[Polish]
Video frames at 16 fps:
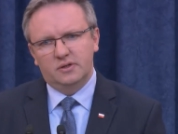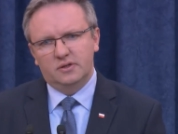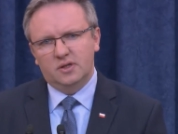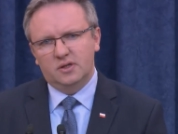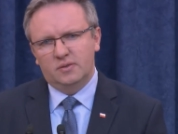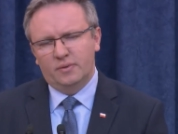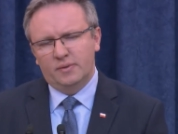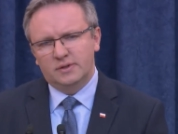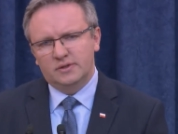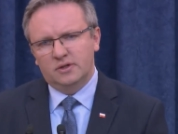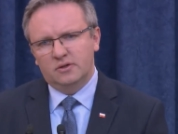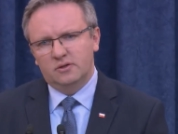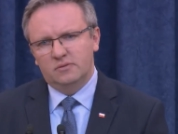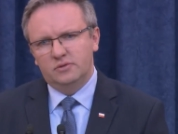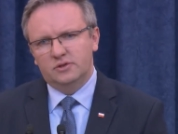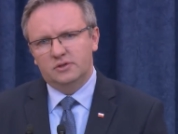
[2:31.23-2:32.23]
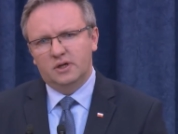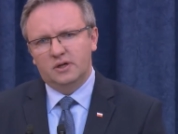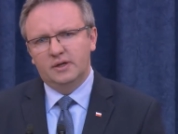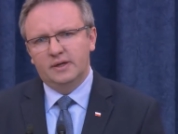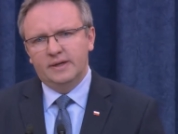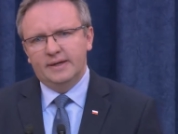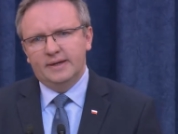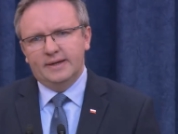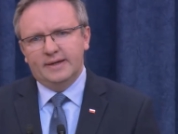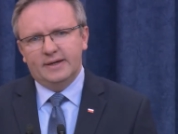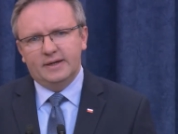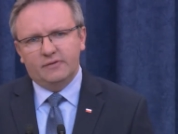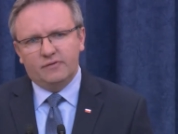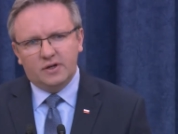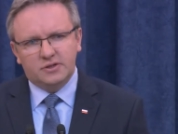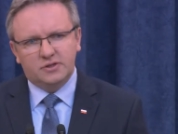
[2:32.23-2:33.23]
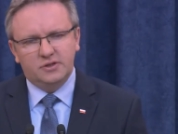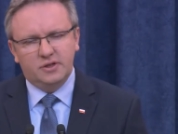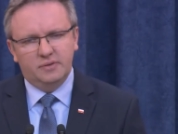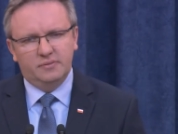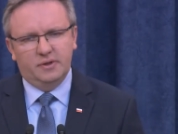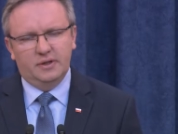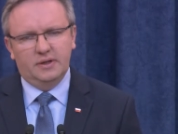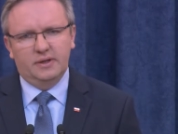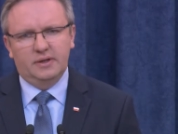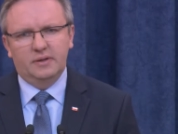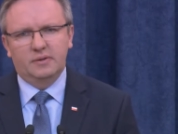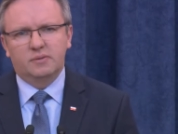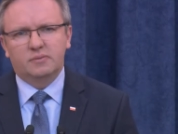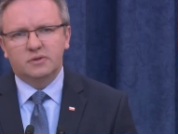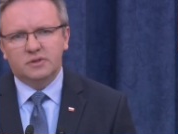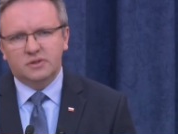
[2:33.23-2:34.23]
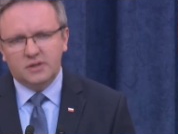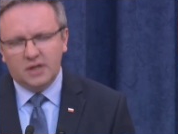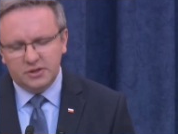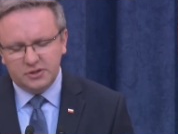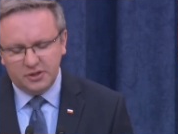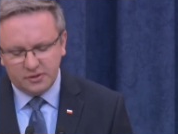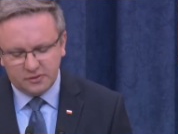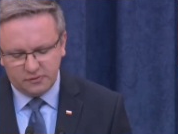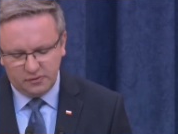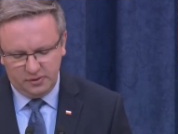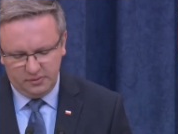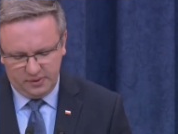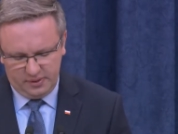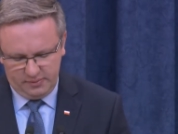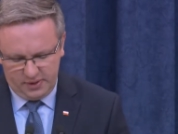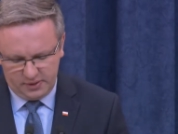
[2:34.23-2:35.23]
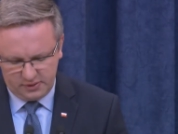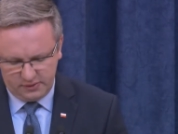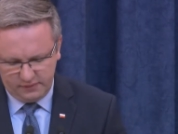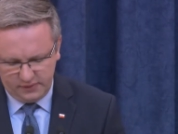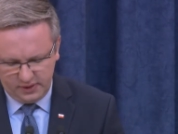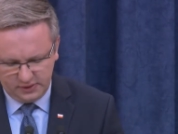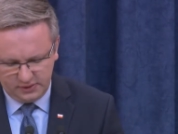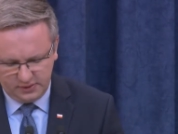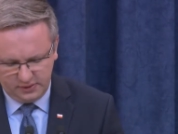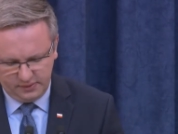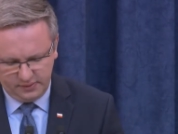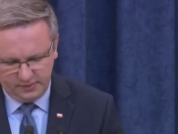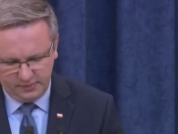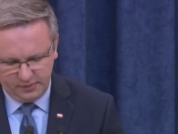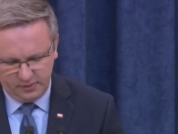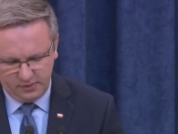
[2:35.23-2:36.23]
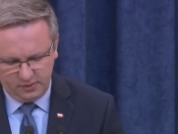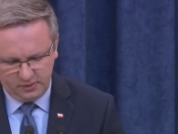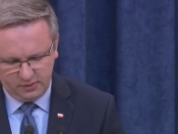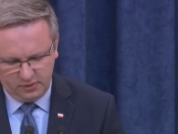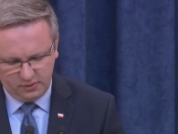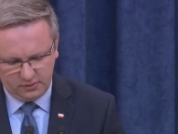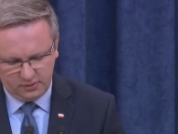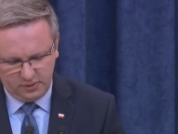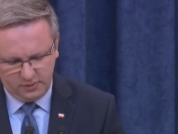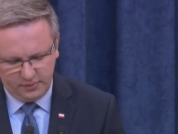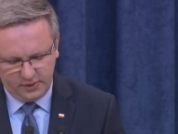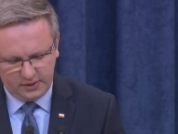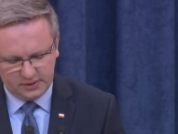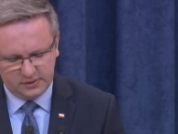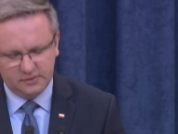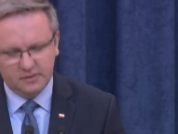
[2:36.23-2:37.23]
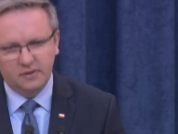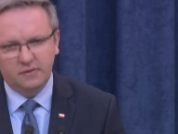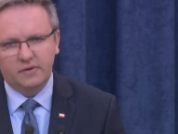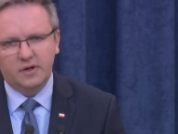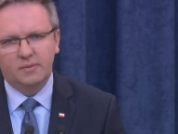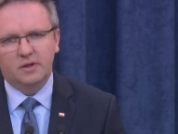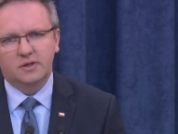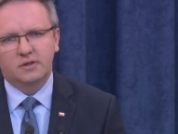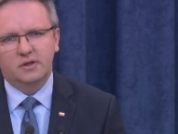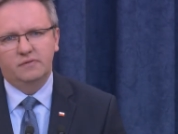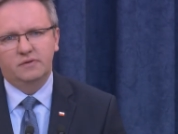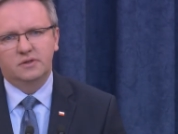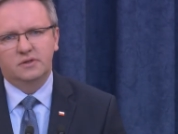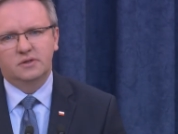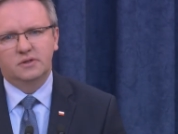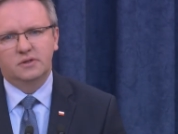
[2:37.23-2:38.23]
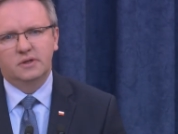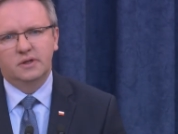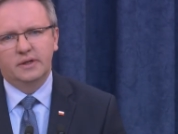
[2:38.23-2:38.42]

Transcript: I ta dyplomacja ekonomiczna e, właśnie znajdzie swój bardzo wyraźny obraz w ramach tej wizyty